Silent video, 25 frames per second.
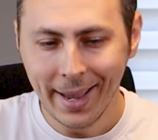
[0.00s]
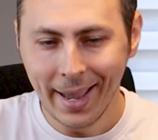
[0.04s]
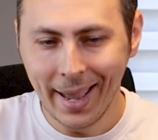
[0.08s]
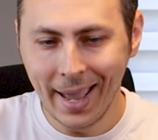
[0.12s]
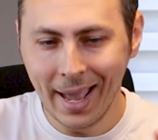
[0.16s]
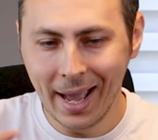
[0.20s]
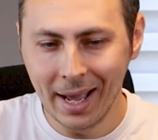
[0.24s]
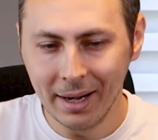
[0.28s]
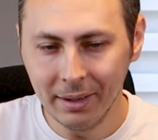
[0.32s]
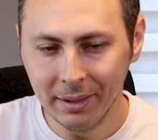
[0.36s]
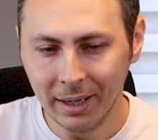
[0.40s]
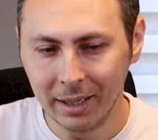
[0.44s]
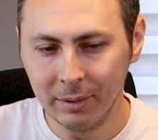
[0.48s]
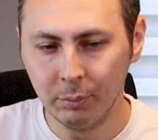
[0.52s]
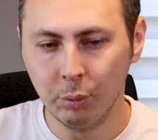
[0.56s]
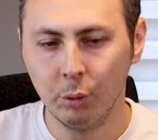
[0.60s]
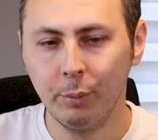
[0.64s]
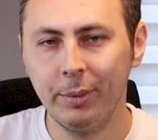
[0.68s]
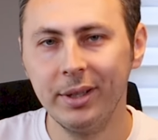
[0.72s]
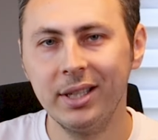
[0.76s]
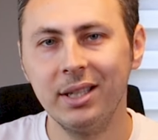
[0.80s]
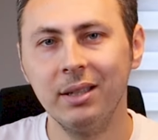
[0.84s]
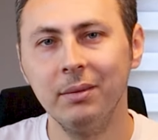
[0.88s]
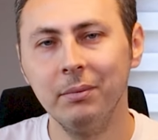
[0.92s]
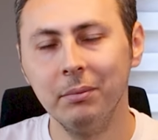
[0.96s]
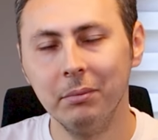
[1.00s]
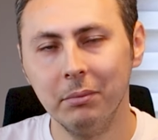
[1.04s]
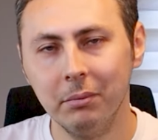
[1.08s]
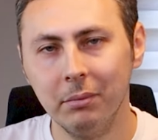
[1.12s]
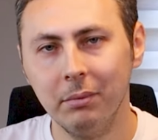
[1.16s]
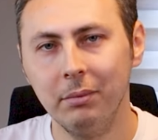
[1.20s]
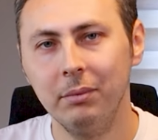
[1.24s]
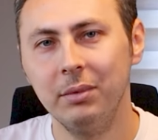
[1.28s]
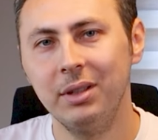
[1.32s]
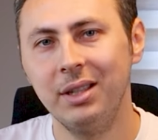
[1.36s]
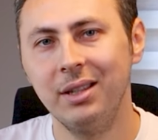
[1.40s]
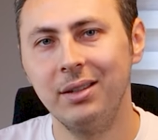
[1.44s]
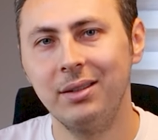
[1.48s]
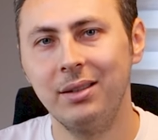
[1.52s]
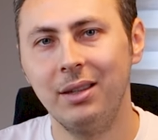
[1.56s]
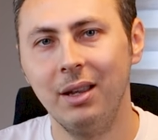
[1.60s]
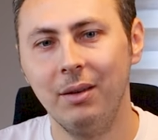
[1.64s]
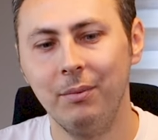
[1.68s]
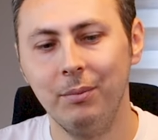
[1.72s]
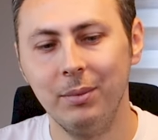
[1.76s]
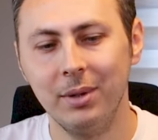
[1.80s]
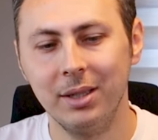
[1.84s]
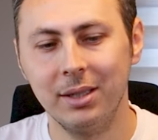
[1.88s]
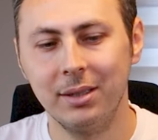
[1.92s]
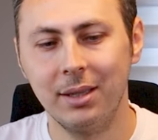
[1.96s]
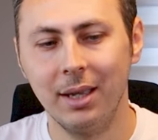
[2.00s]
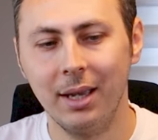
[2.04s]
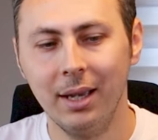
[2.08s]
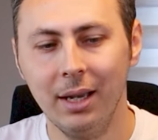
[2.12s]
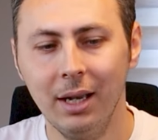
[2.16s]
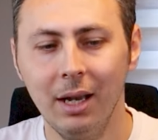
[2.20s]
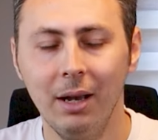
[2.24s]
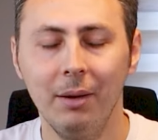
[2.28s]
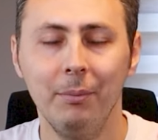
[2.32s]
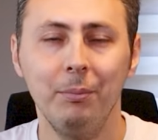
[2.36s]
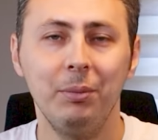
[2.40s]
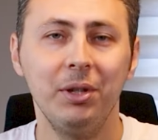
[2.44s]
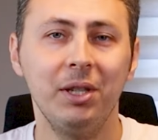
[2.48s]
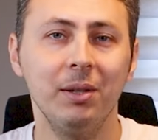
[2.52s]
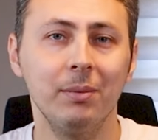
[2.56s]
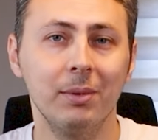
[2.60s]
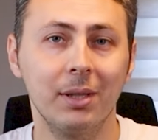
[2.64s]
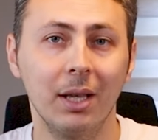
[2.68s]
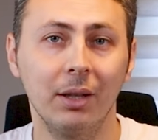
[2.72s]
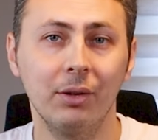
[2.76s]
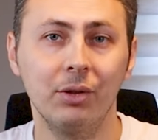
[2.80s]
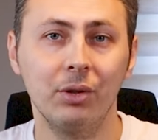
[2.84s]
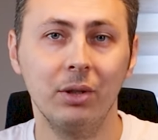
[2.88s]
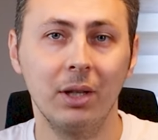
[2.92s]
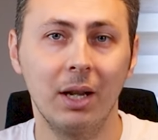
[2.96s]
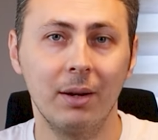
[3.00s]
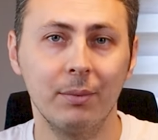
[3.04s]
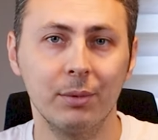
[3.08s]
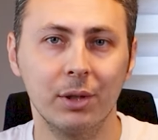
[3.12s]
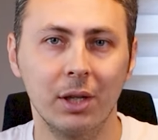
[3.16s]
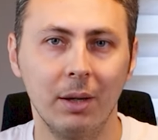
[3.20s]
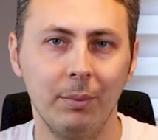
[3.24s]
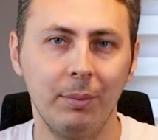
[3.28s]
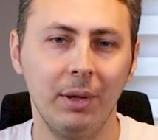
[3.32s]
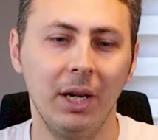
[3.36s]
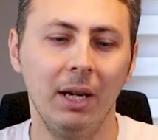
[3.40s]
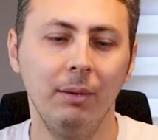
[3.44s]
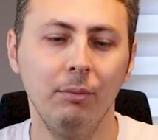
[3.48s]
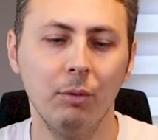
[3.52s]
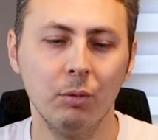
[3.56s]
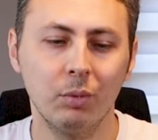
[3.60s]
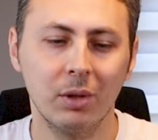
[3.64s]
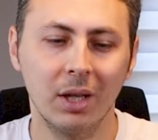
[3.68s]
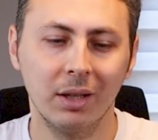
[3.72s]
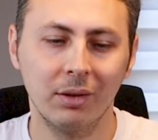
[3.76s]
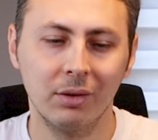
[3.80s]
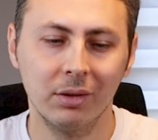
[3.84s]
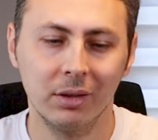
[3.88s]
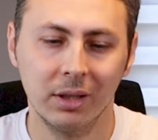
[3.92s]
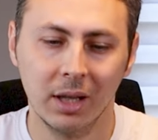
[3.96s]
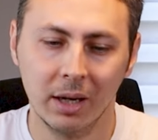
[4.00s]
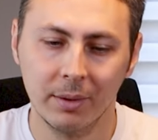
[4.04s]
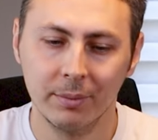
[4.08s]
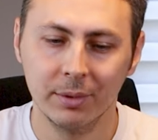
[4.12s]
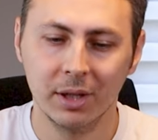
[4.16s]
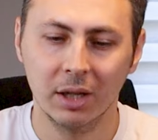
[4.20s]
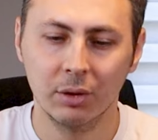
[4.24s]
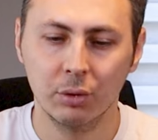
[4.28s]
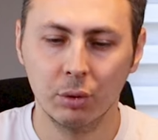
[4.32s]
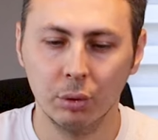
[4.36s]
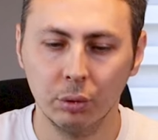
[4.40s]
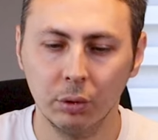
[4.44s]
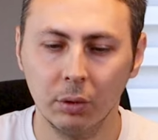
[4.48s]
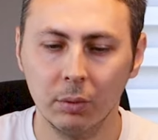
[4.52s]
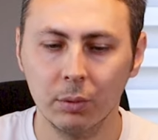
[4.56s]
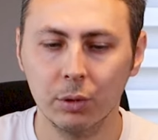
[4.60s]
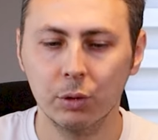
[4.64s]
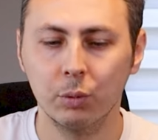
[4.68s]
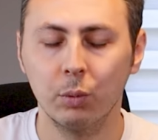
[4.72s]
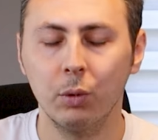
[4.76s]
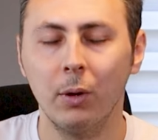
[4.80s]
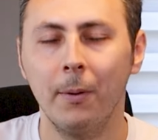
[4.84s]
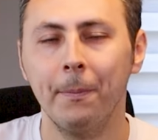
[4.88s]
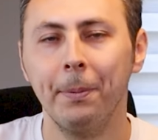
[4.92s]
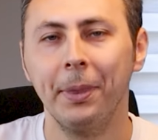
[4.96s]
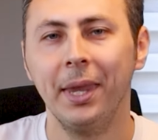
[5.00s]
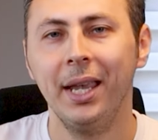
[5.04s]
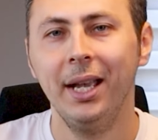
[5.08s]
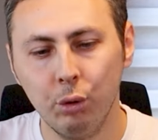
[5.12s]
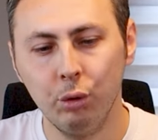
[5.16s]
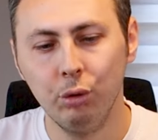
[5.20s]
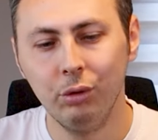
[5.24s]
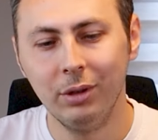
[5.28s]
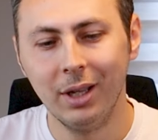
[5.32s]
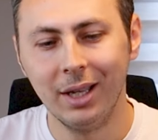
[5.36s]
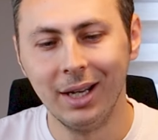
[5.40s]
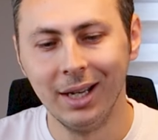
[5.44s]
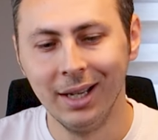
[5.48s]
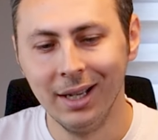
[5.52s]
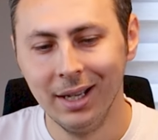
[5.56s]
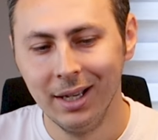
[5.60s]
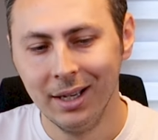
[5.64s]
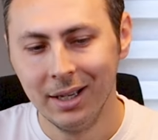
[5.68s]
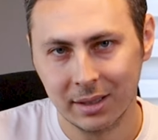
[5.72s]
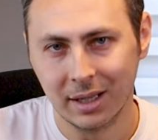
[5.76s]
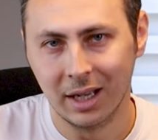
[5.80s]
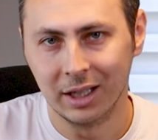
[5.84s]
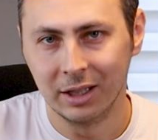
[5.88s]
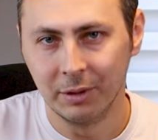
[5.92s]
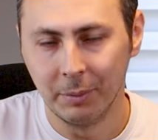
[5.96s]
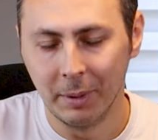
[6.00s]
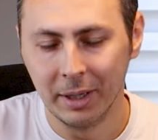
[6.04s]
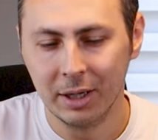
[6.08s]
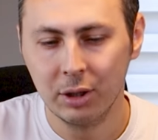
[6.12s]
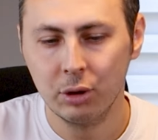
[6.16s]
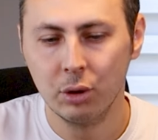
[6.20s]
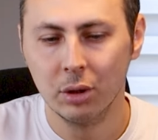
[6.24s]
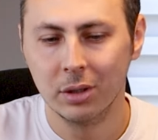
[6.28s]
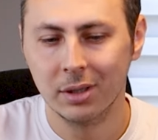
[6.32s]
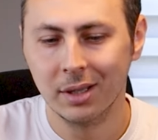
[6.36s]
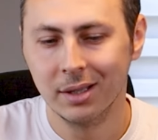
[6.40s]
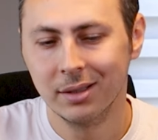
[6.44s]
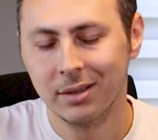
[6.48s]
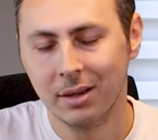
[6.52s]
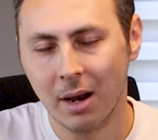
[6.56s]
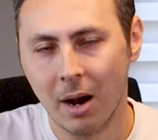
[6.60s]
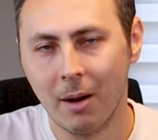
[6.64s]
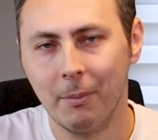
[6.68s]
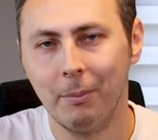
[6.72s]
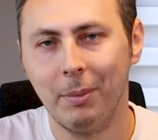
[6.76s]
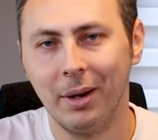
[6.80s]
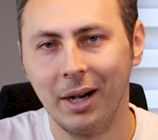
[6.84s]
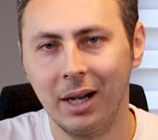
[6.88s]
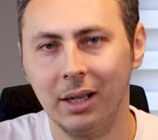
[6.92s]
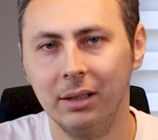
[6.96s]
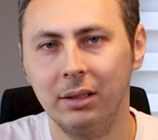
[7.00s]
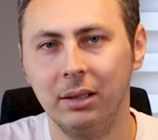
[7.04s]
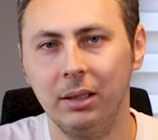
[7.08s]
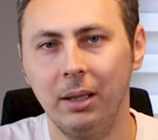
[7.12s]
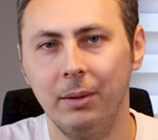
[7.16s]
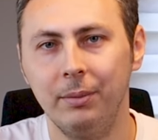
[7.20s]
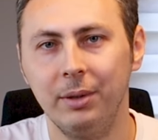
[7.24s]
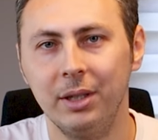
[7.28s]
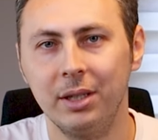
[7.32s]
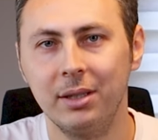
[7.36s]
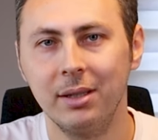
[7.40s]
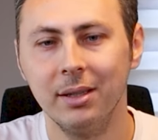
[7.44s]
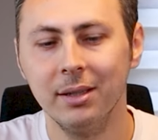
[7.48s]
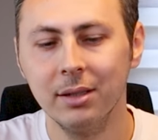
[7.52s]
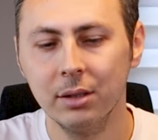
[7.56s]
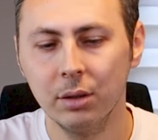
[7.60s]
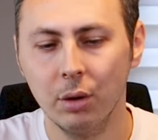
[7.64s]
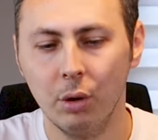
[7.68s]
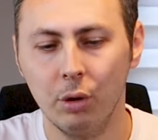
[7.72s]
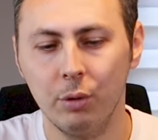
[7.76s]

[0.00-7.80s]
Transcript: Eğer hani bu bizim sistemimizde bizim satıcılarımızda, premium satıcılarımızda sunduğumuz bu ürünleri satmak istiyorsanız kampa katılabilirsiniz.